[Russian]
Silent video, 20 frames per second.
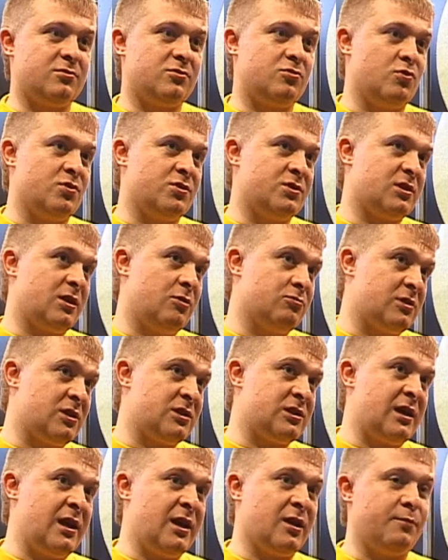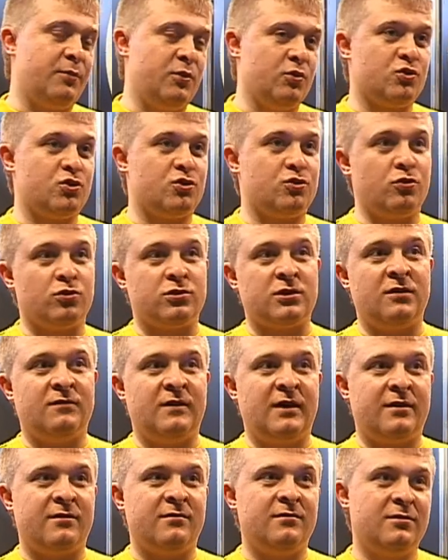То есть Counter-Strike плюс Total
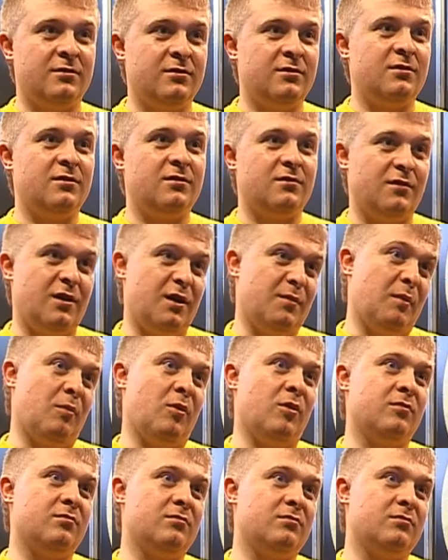War MMO.